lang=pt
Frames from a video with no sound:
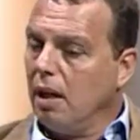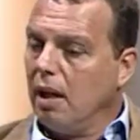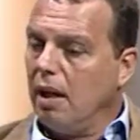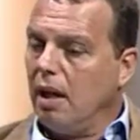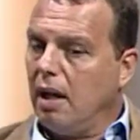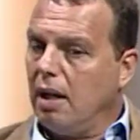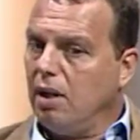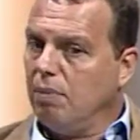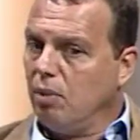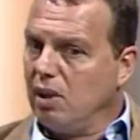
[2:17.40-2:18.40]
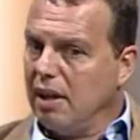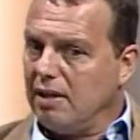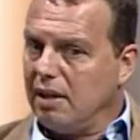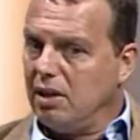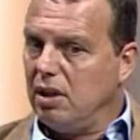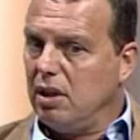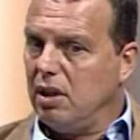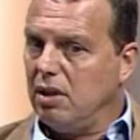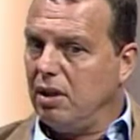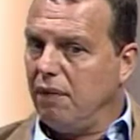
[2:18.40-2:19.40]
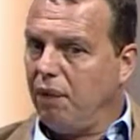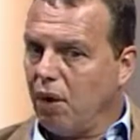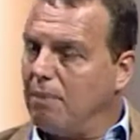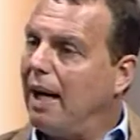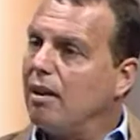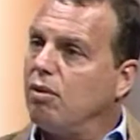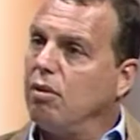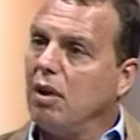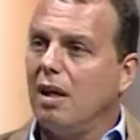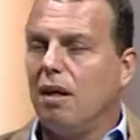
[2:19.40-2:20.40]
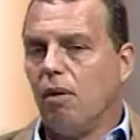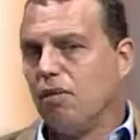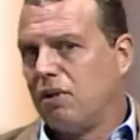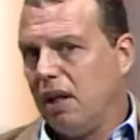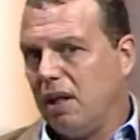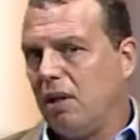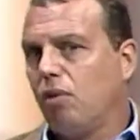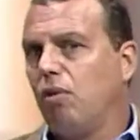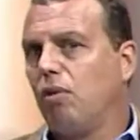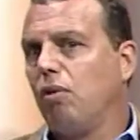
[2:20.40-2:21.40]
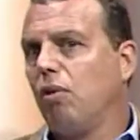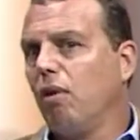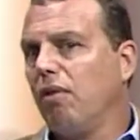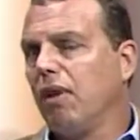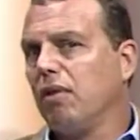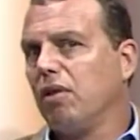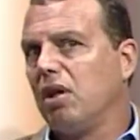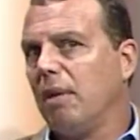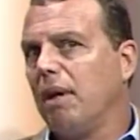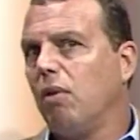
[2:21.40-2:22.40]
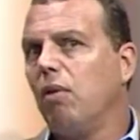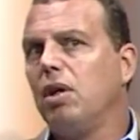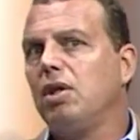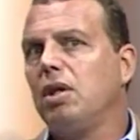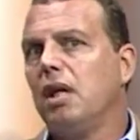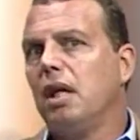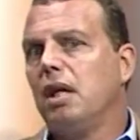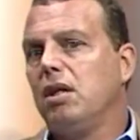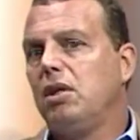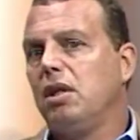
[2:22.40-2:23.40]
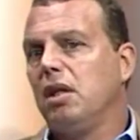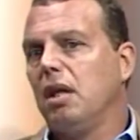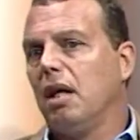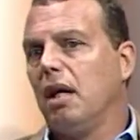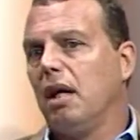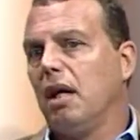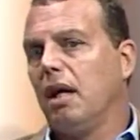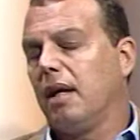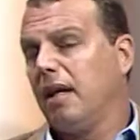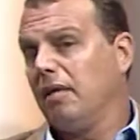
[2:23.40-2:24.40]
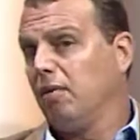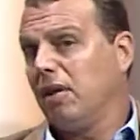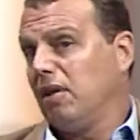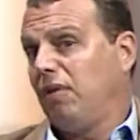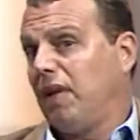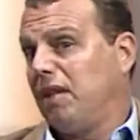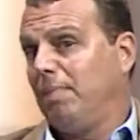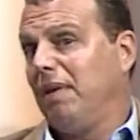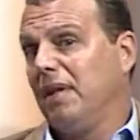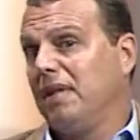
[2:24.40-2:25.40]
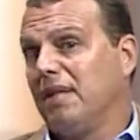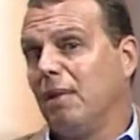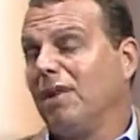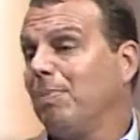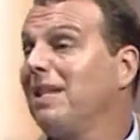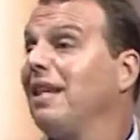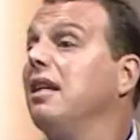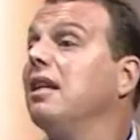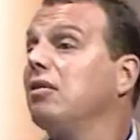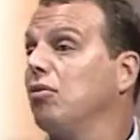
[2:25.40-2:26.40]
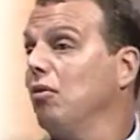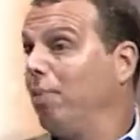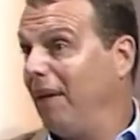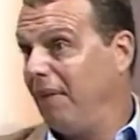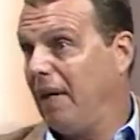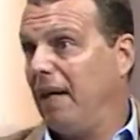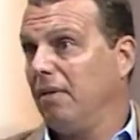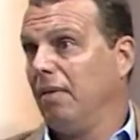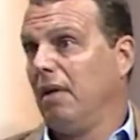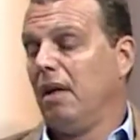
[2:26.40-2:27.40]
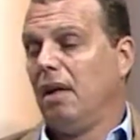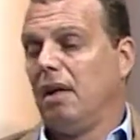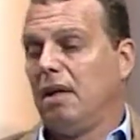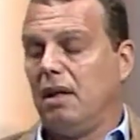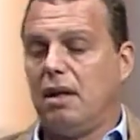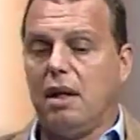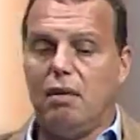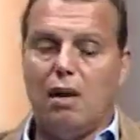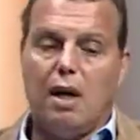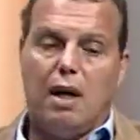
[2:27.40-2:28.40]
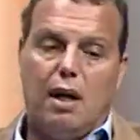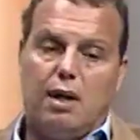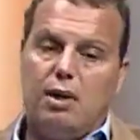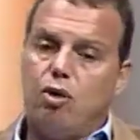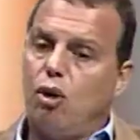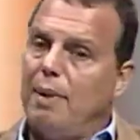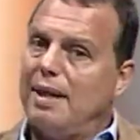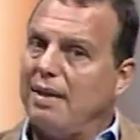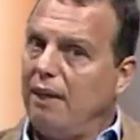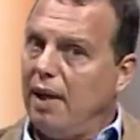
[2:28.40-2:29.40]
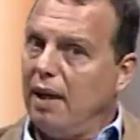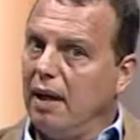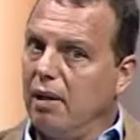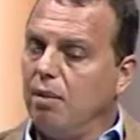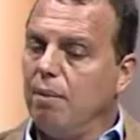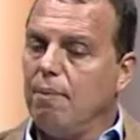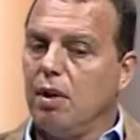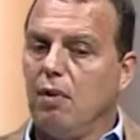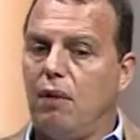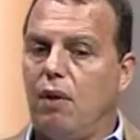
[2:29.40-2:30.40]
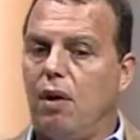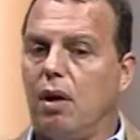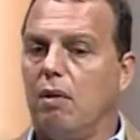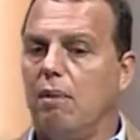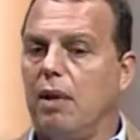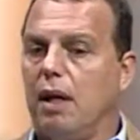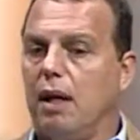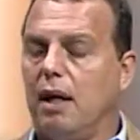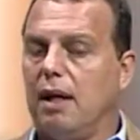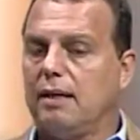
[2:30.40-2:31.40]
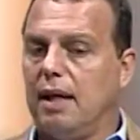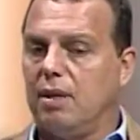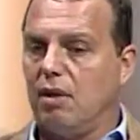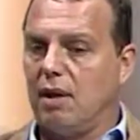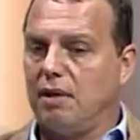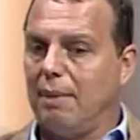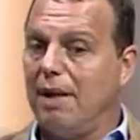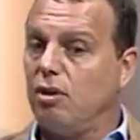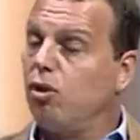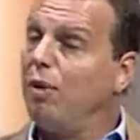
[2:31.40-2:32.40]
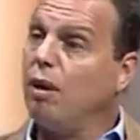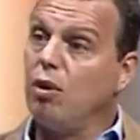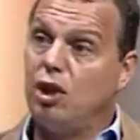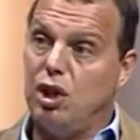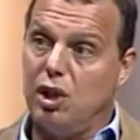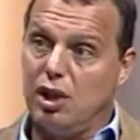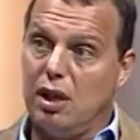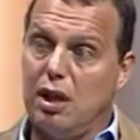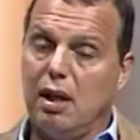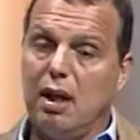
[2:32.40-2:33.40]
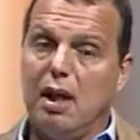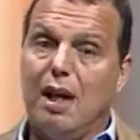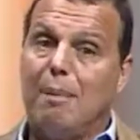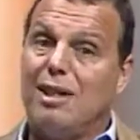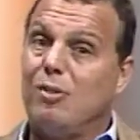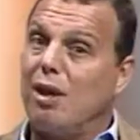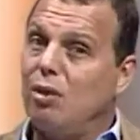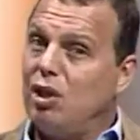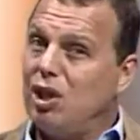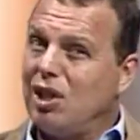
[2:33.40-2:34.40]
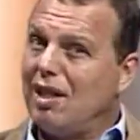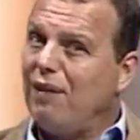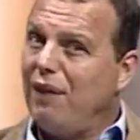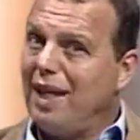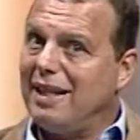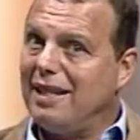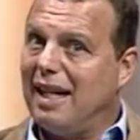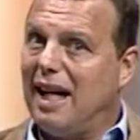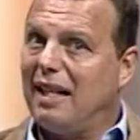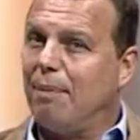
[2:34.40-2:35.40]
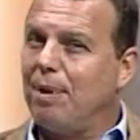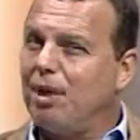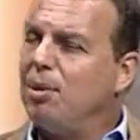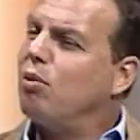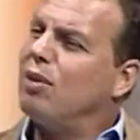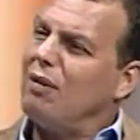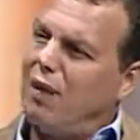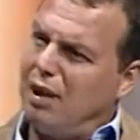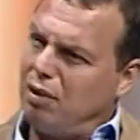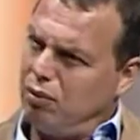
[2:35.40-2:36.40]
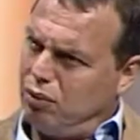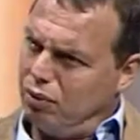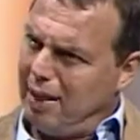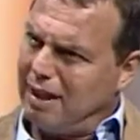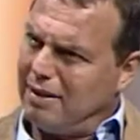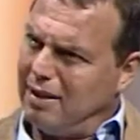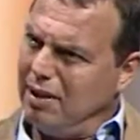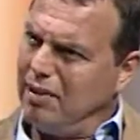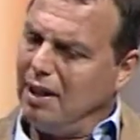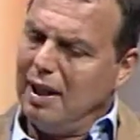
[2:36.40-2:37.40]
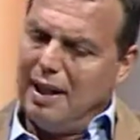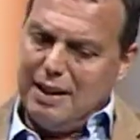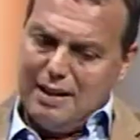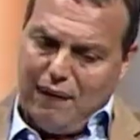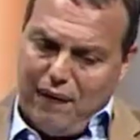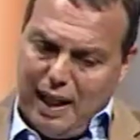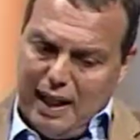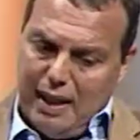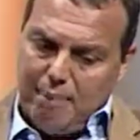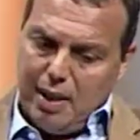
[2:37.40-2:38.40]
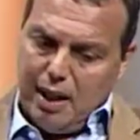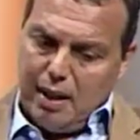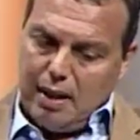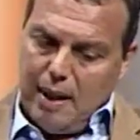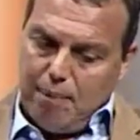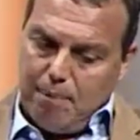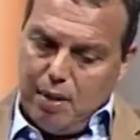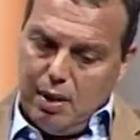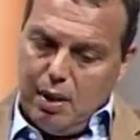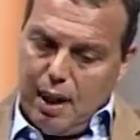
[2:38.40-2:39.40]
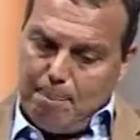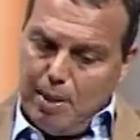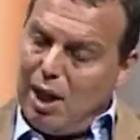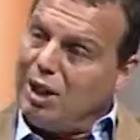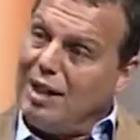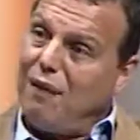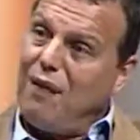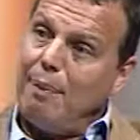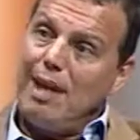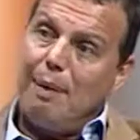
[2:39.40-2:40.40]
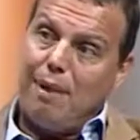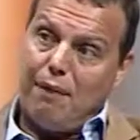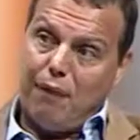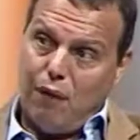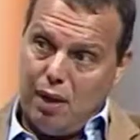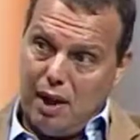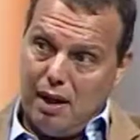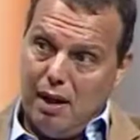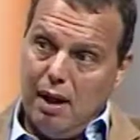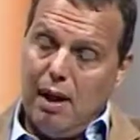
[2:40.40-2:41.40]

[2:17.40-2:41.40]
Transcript: uh, e mudança de, de formato, ou seja, o que o governo chama hoje de, uh, que ele não gosta de falar de privatização, mas parcerias com o privado. Né? Uhum. Né? Então, a gente começa falando no fórum ah, às 10 horas da manhã sobre logística, mas uma logística diferenciada, porque geralmente quando se fala de custo Brasil, se fala da, da porta da fábrica para fora.